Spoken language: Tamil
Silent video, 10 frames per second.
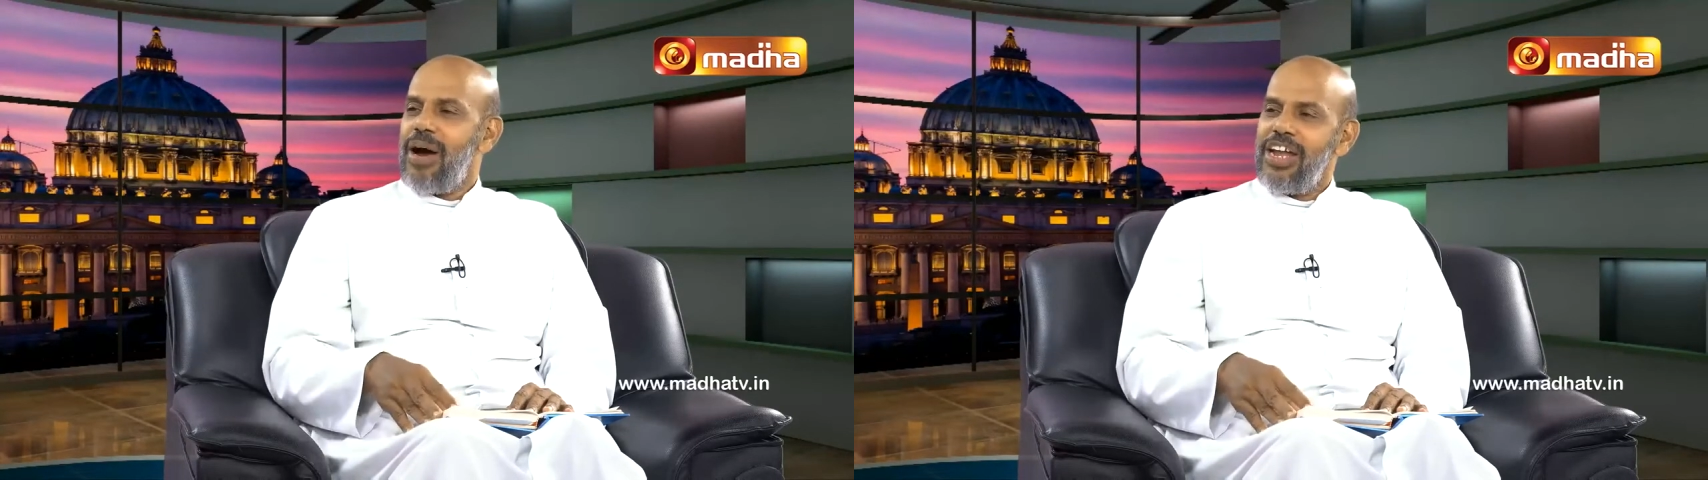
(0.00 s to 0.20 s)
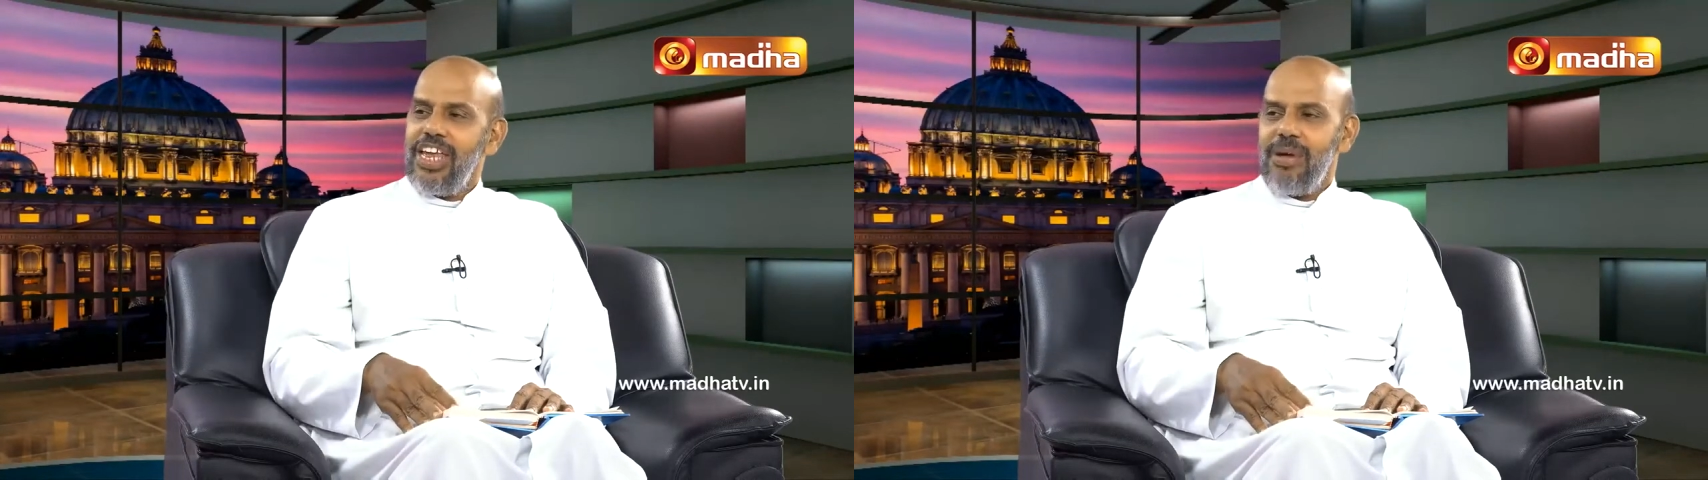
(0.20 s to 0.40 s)

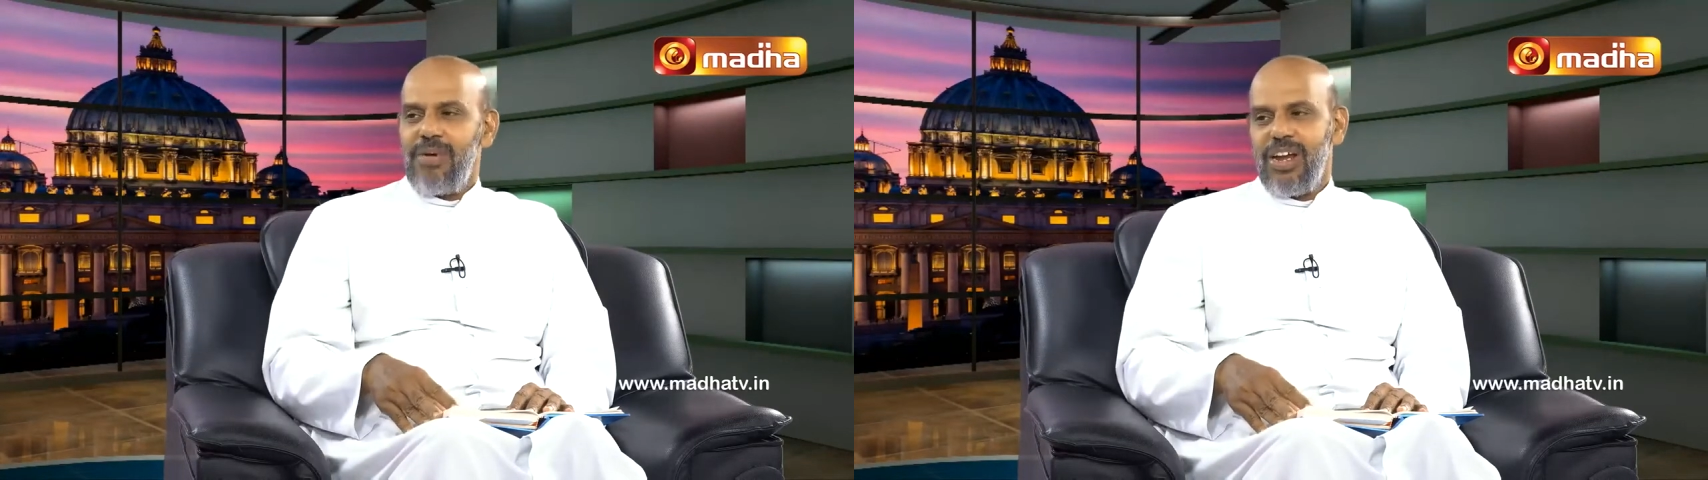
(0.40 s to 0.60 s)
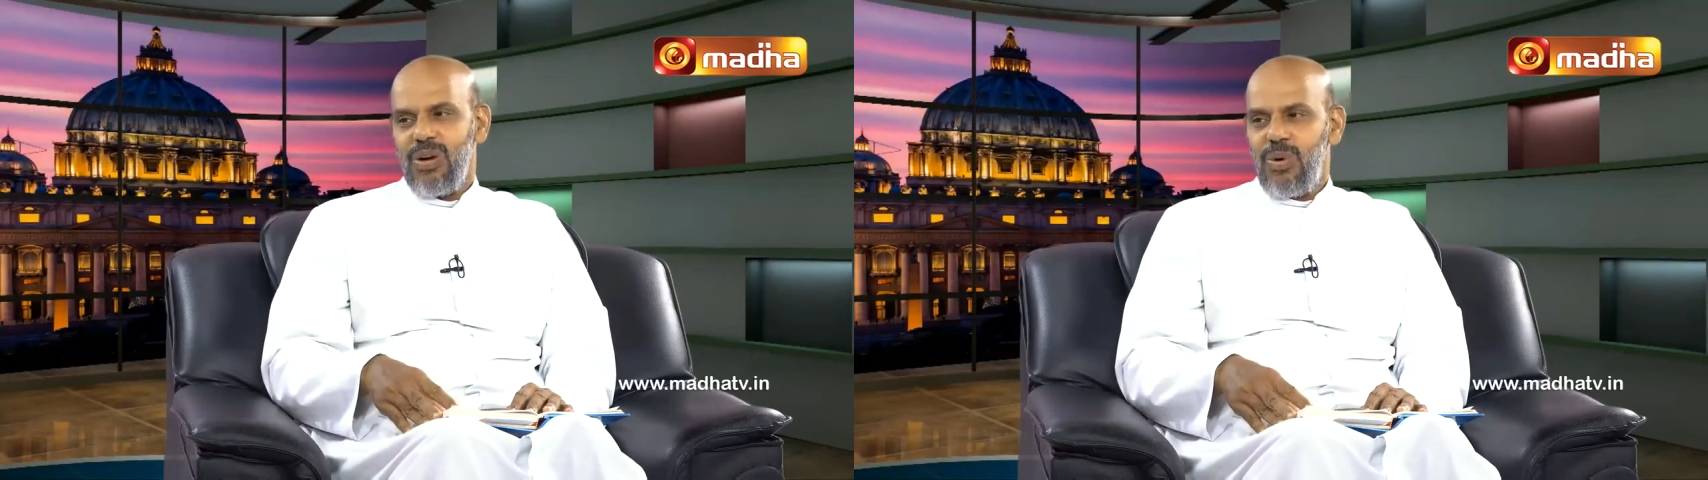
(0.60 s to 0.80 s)

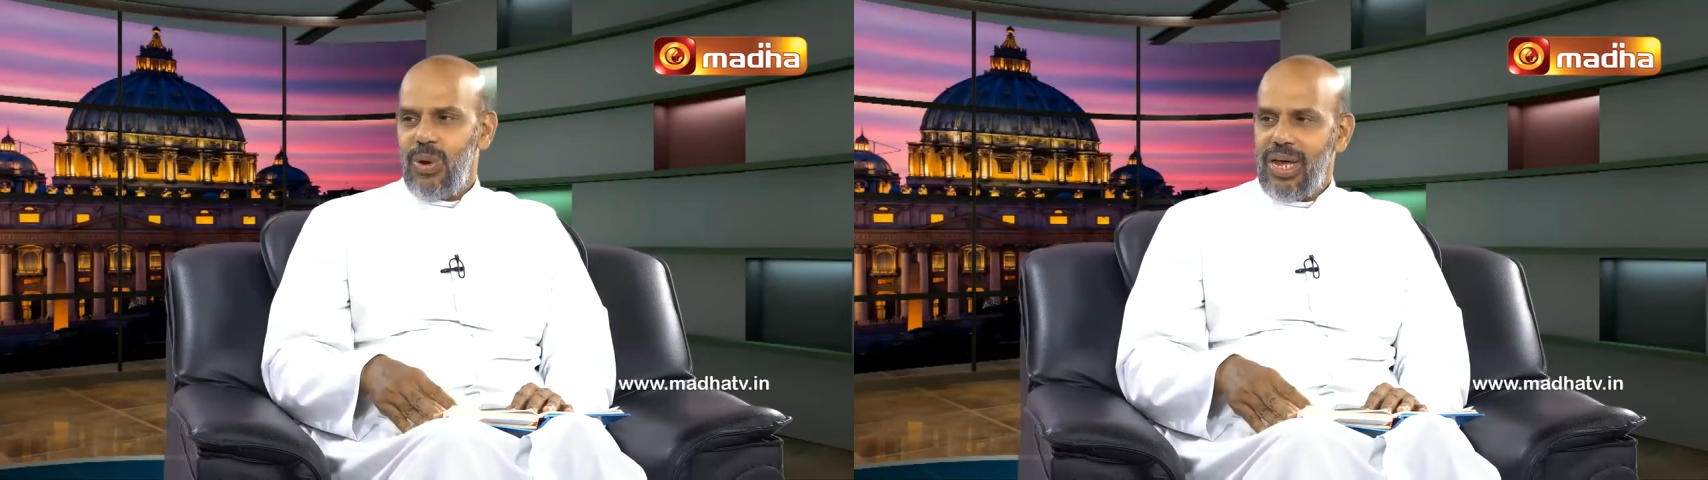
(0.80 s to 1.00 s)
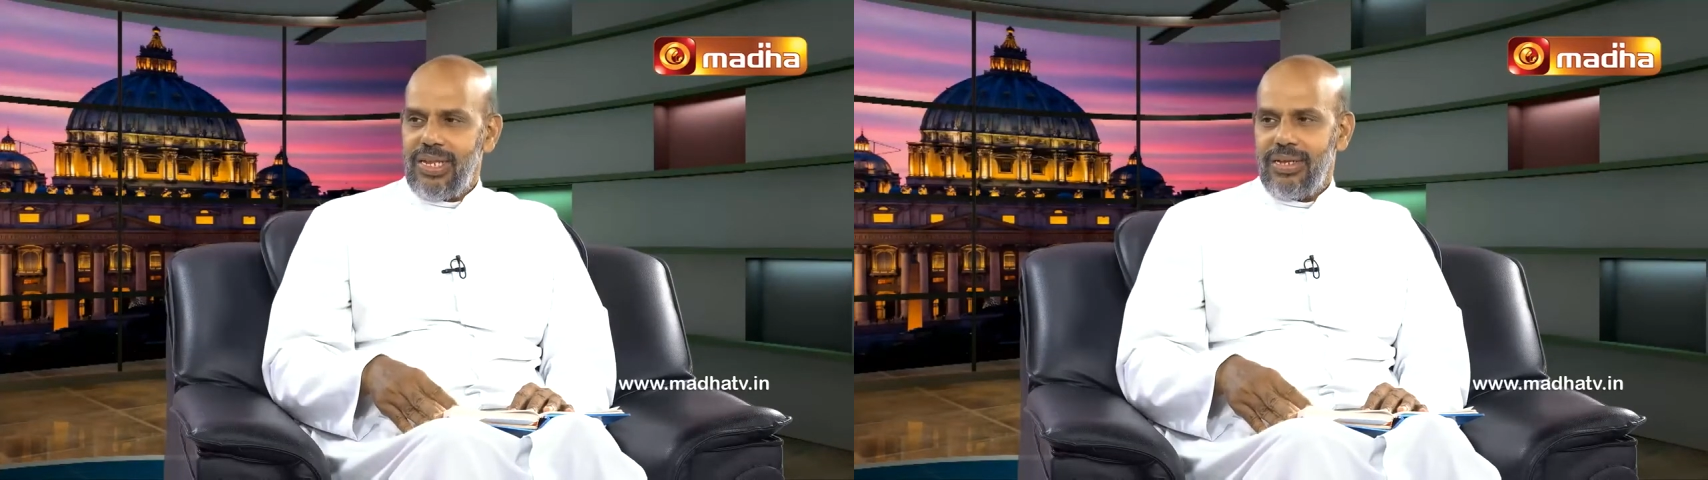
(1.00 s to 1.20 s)

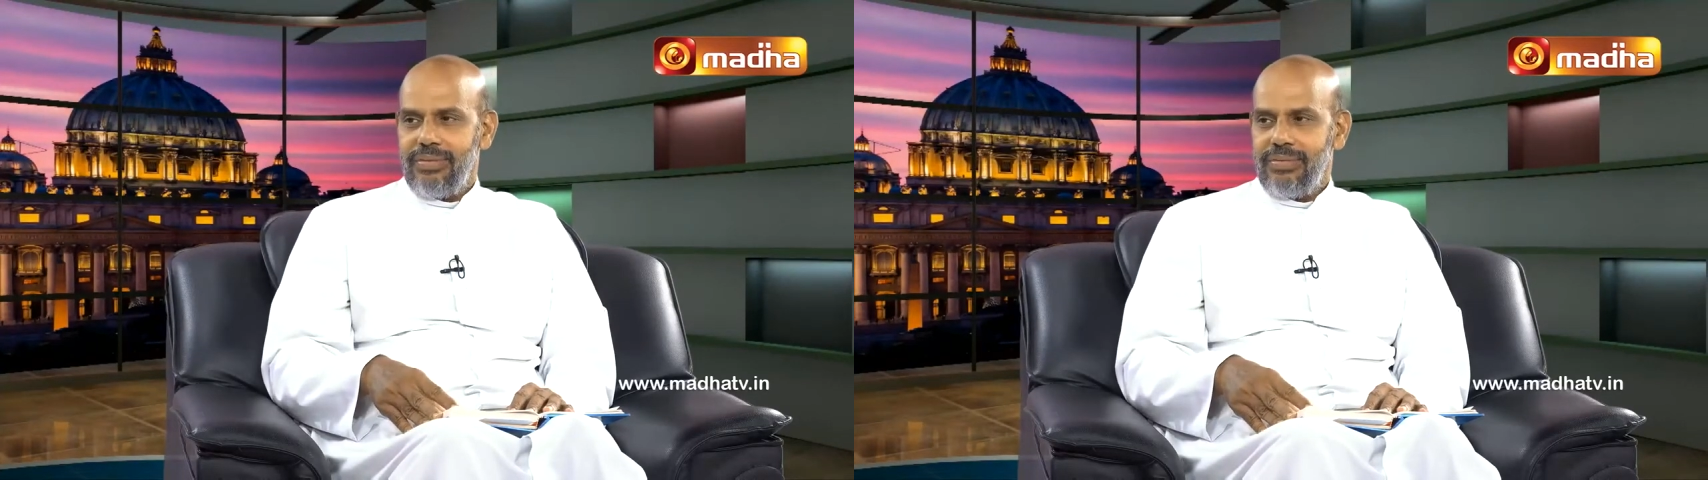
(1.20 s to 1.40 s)
பாதிக்கப்படக்கூடாது